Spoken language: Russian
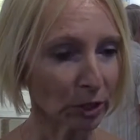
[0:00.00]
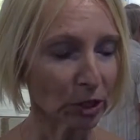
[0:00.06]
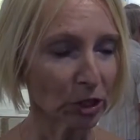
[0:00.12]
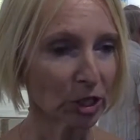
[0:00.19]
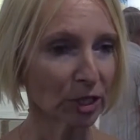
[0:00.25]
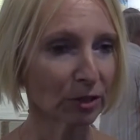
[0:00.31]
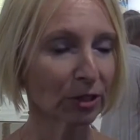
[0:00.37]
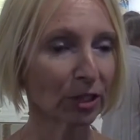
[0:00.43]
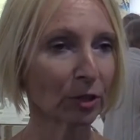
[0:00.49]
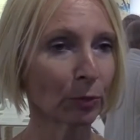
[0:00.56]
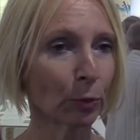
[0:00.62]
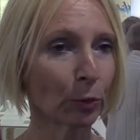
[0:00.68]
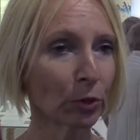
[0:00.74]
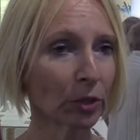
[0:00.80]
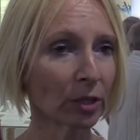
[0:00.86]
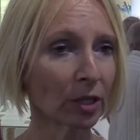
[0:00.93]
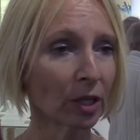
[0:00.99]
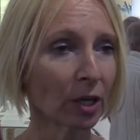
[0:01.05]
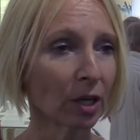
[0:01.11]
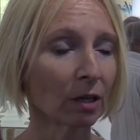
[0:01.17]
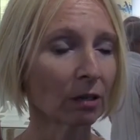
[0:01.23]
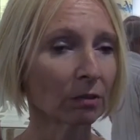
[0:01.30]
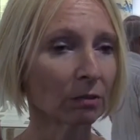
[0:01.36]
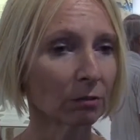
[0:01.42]
греческой эпохи.
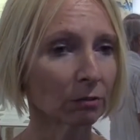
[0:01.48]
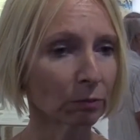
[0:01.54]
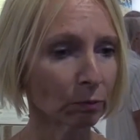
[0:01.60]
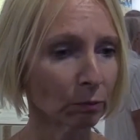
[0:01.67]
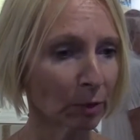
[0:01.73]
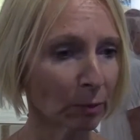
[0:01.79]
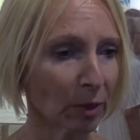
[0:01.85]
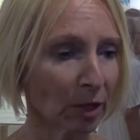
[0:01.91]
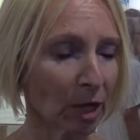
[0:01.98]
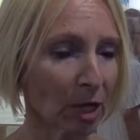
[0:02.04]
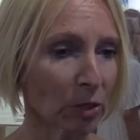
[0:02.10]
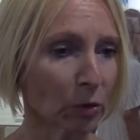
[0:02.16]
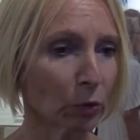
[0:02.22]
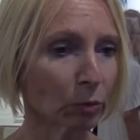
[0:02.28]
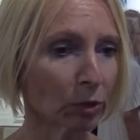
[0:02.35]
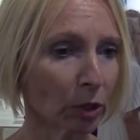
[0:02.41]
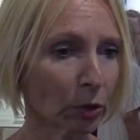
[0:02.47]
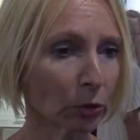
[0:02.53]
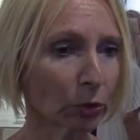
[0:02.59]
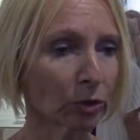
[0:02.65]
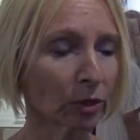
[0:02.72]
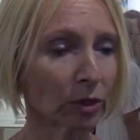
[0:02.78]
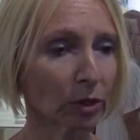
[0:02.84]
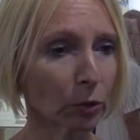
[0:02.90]
Э, мы показываем
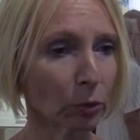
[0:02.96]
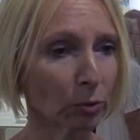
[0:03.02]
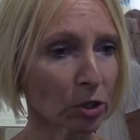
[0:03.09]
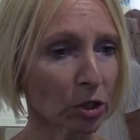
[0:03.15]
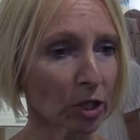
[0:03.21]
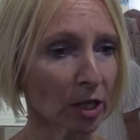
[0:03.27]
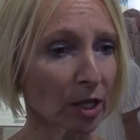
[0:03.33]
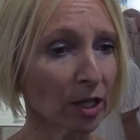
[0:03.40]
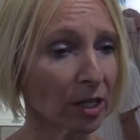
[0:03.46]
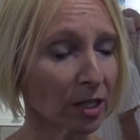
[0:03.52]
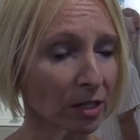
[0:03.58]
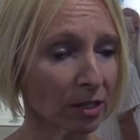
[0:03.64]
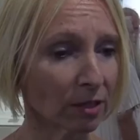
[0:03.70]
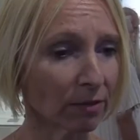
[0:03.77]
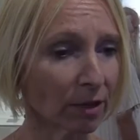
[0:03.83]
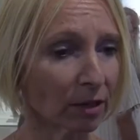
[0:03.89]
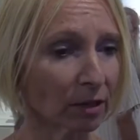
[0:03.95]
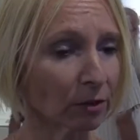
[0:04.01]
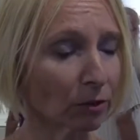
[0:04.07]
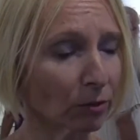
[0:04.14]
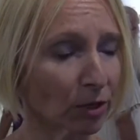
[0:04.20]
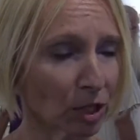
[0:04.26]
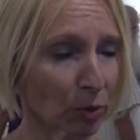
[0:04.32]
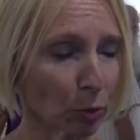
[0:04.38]
находки рубежа
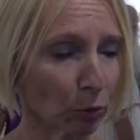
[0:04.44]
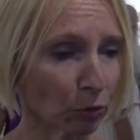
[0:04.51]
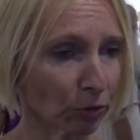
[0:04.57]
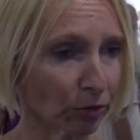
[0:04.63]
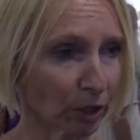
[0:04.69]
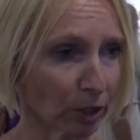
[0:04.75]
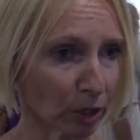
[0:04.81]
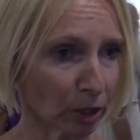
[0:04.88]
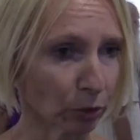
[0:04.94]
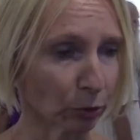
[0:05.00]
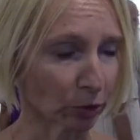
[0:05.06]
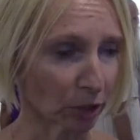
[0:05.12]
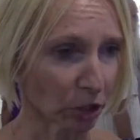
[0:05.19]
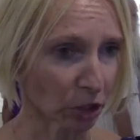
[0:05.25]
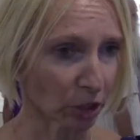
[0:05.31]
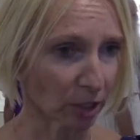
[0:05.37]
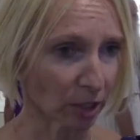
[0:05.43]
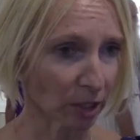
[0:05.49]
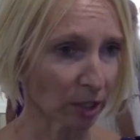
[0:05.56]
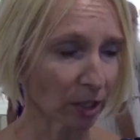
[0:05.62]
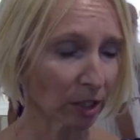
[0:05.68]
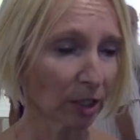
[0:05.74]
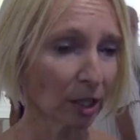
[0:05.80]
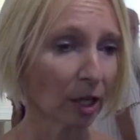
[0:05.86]
9-8 века до нашей
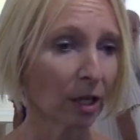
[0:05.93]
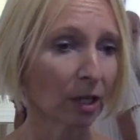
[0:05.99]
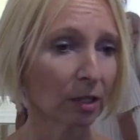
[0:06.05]
эры,